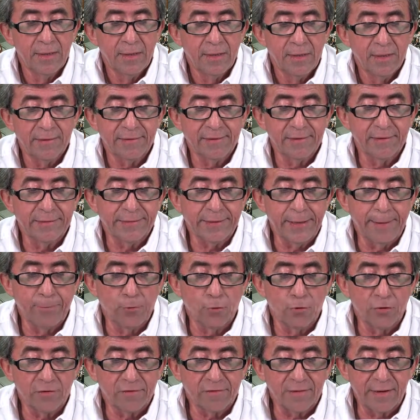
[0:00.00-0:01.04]
Es el
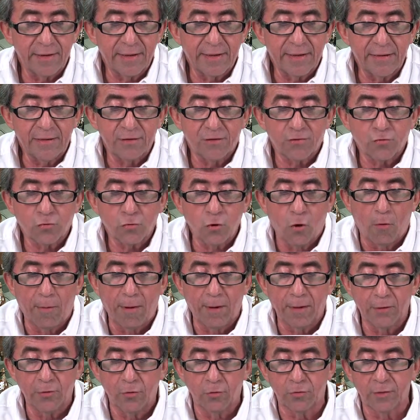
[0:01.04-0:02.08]
templo de San
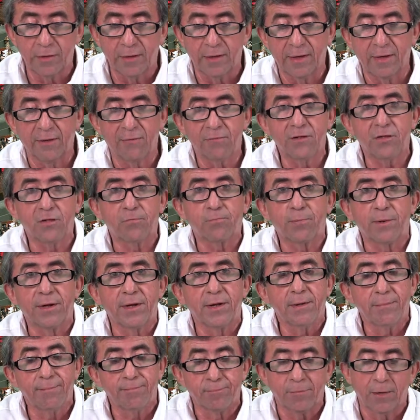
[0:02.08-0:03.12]
Cristóbal donde en la
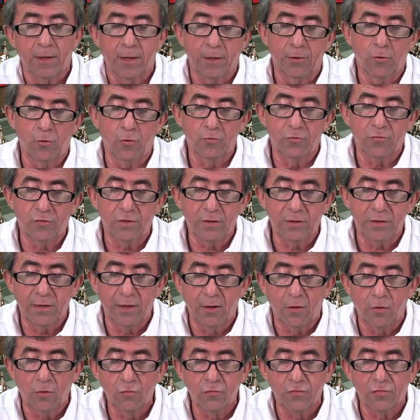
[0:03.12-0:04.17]
víspera, anoche,
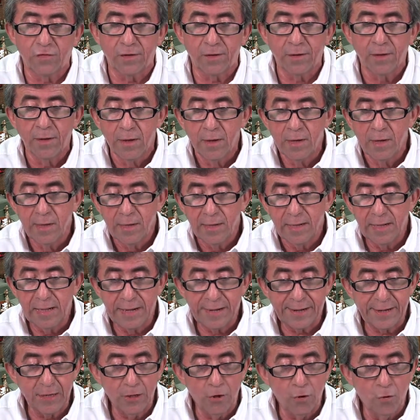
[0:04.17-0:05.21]
día 11, el
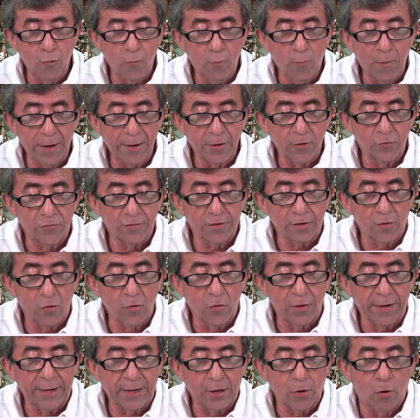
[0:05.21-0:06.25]
río humano se
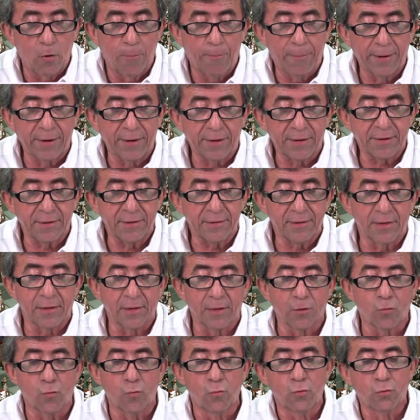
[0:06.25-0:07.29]
congregó para
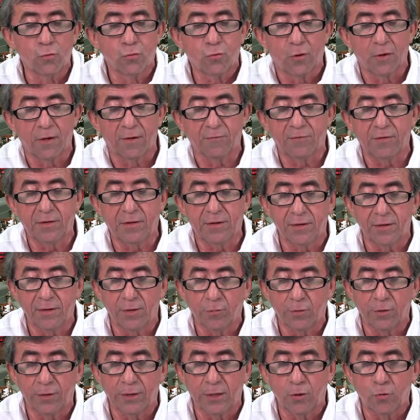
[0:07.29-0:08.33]
rendirle culto a la Virgen de
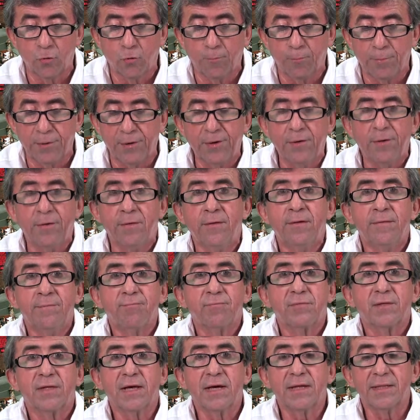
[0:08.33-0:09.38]
Guadalupe,
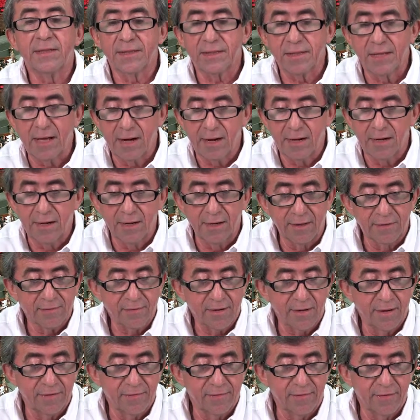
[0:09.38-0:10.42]
cantarle las
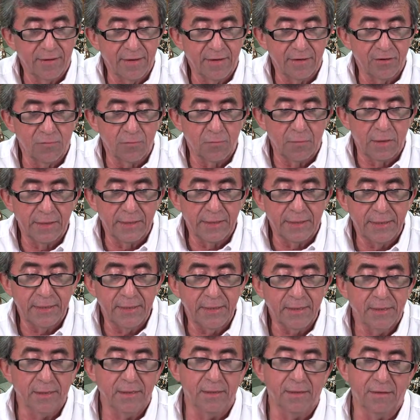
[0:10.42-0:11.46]
clásicas
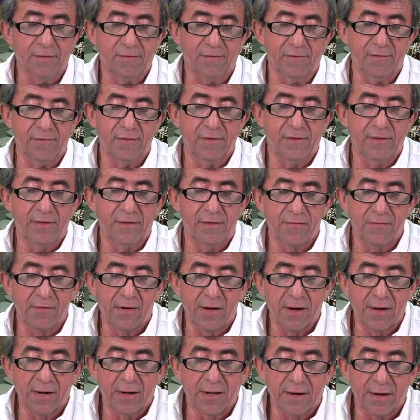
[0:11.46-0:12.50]
mañanitas y
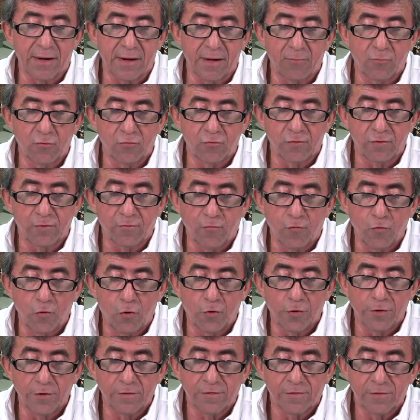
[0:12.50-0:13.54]
llevarle ramos de
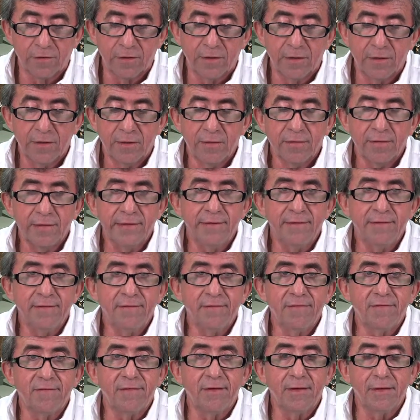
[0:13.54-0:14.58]
flores,
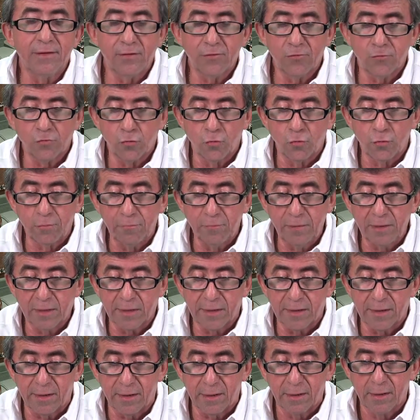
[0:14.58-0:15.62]
incienso y
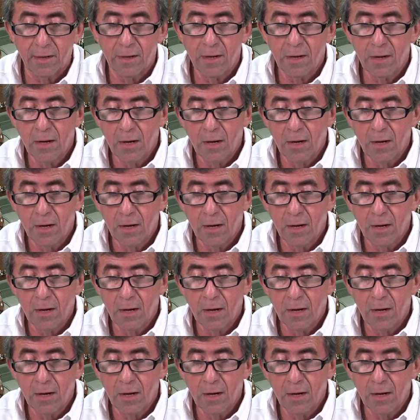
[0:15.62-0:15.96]
mirra,